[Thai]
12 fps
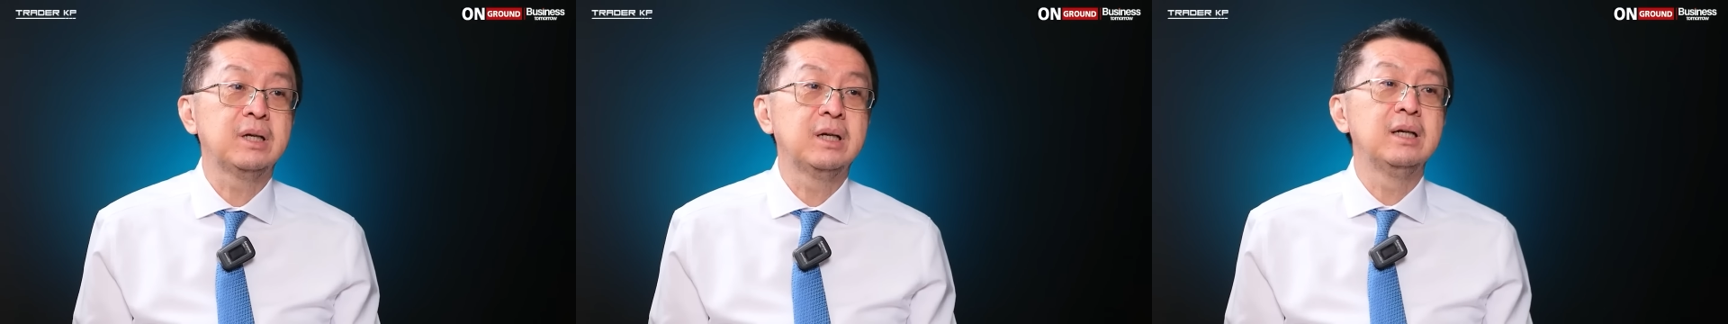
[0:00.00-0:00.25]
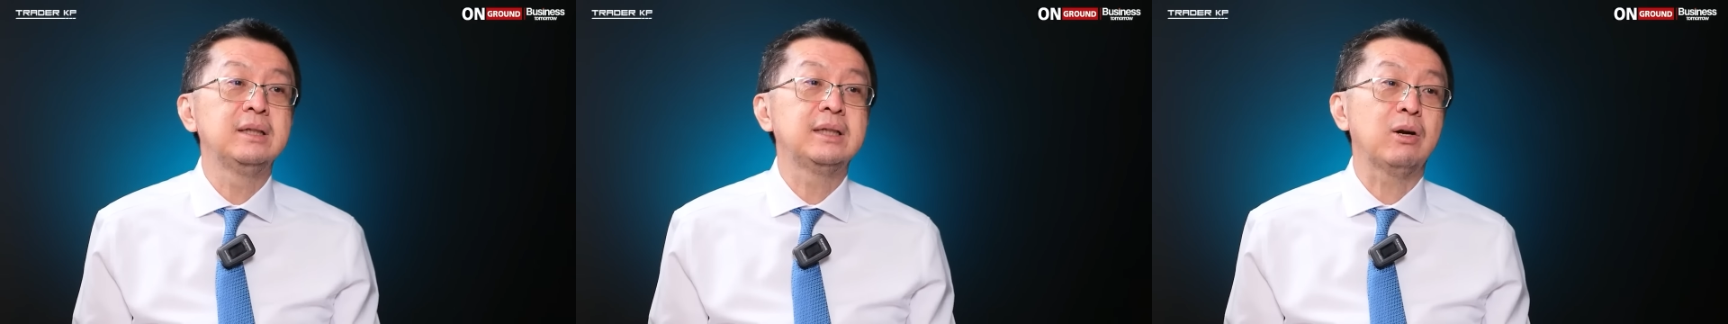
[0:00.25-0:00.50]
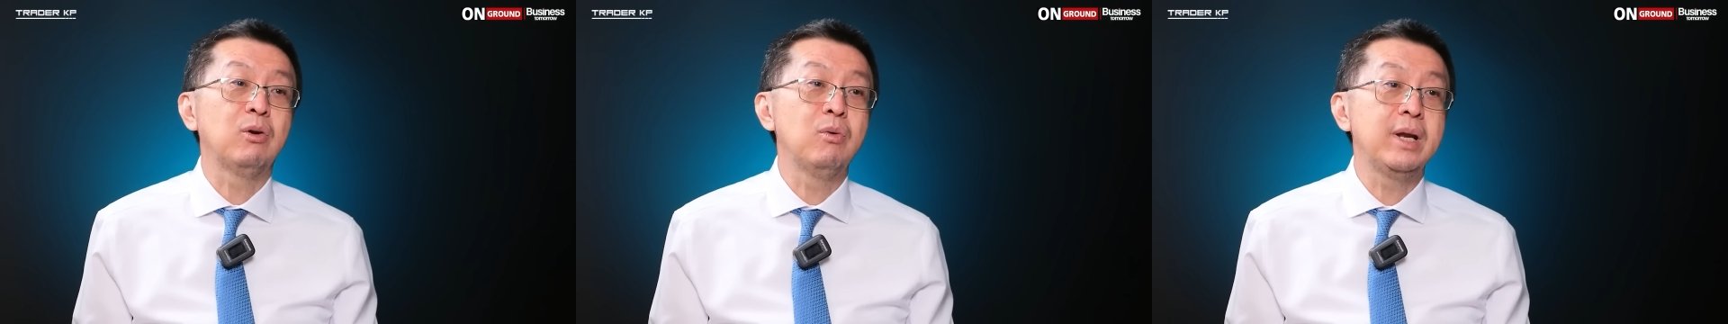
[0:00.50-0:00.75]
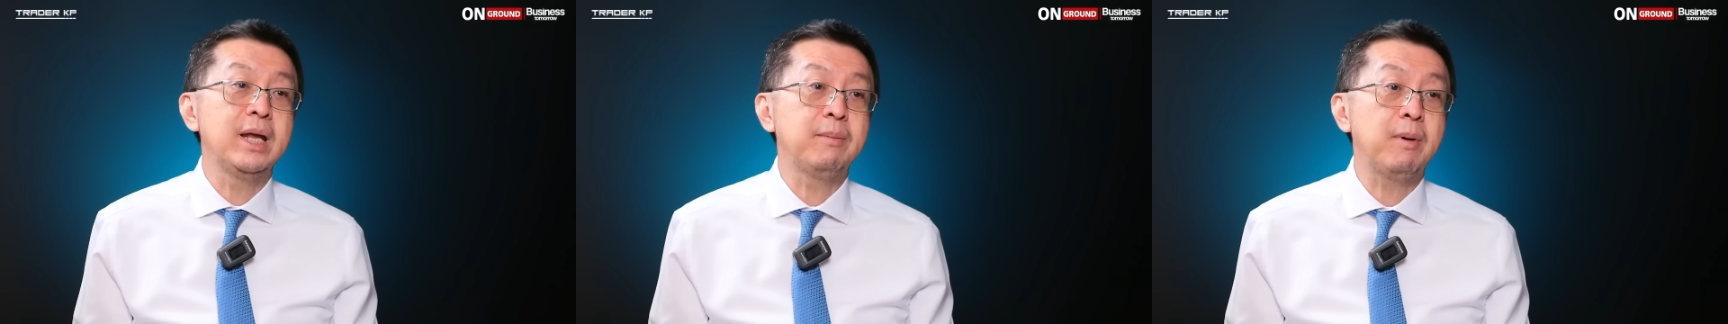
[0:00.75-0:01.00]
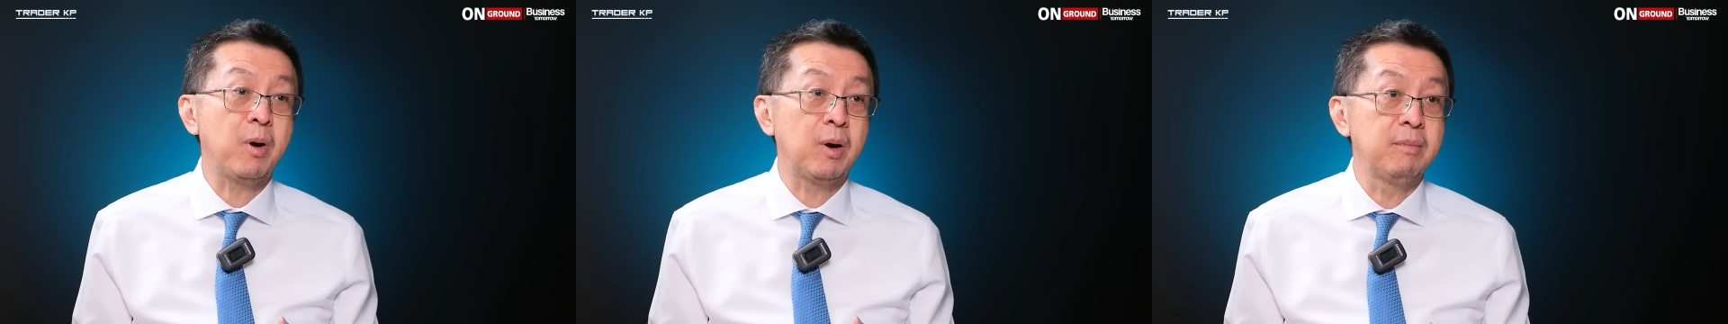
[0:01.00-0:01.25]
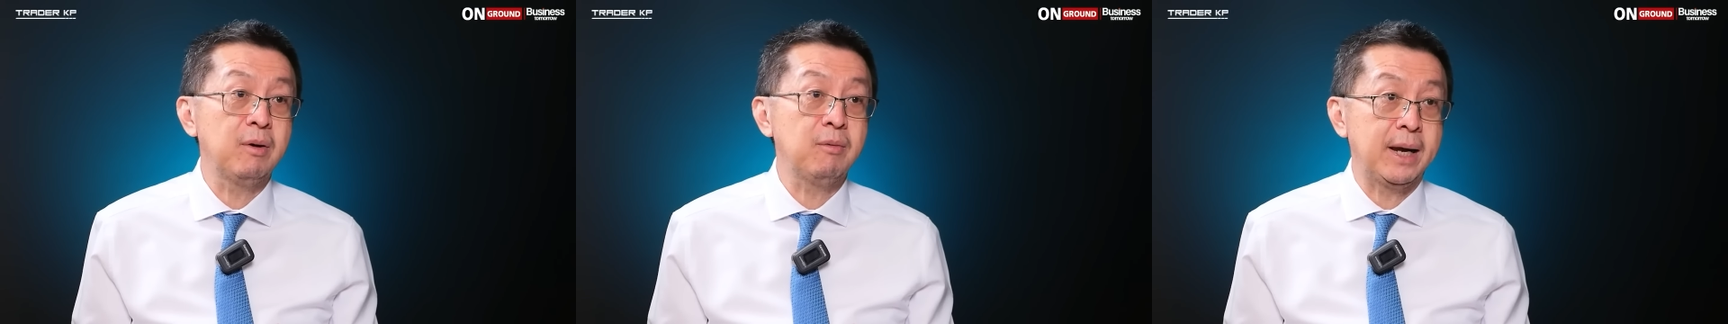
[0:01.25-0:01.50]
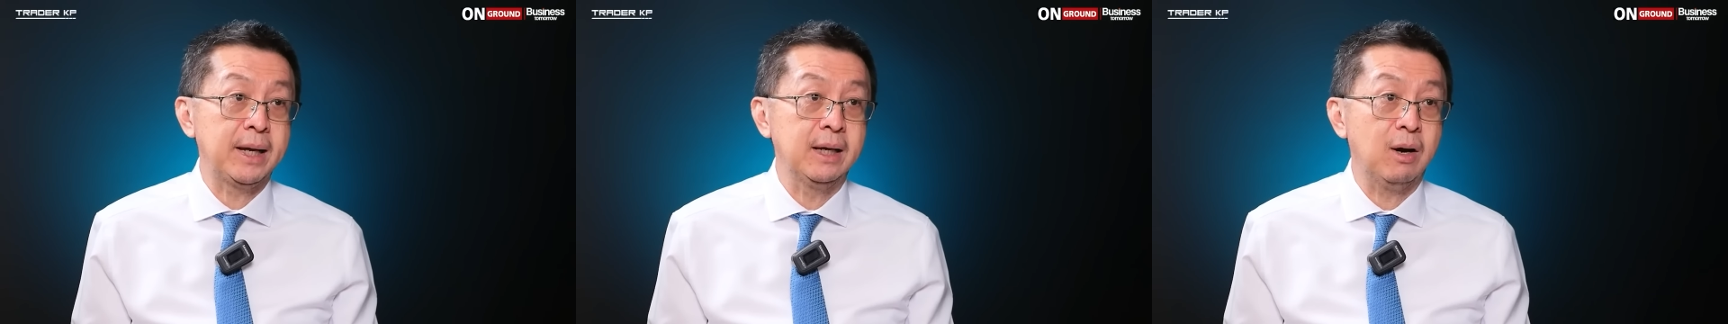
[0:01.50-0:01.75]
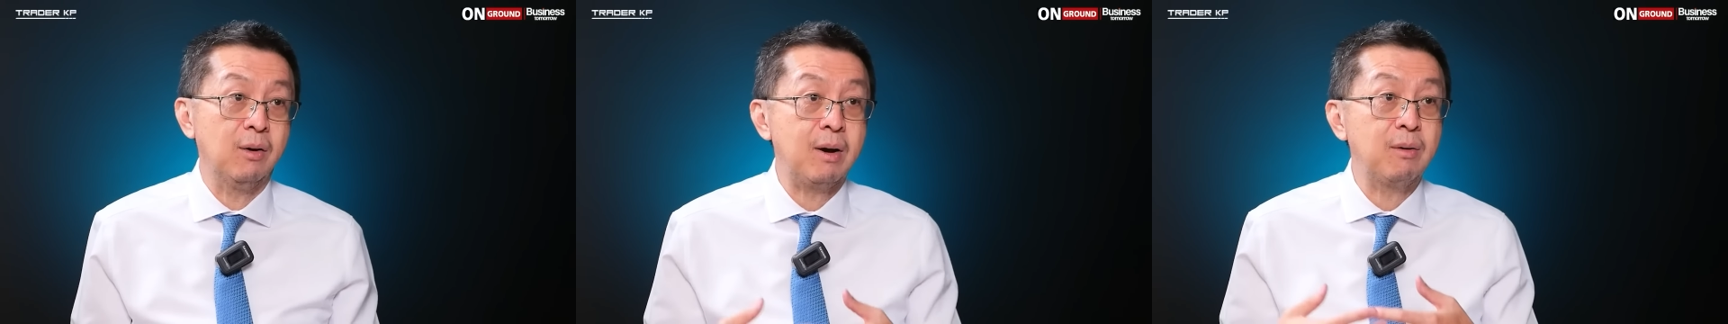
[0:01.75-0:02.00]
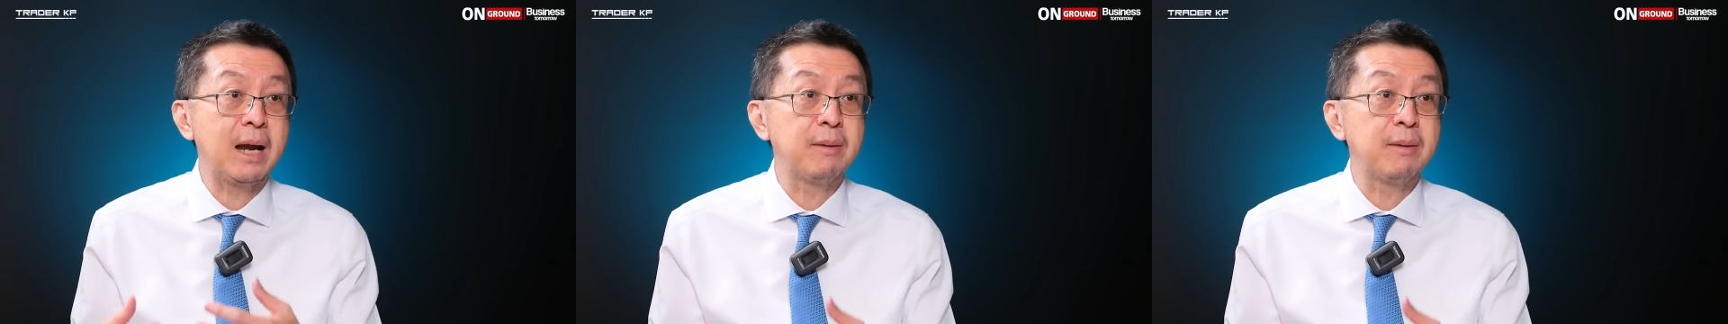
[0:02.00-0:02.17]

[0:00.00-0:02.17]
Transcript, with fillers: คืนจากลูกหนี้เพราะผ่อนไม่ไหวเอาเข้า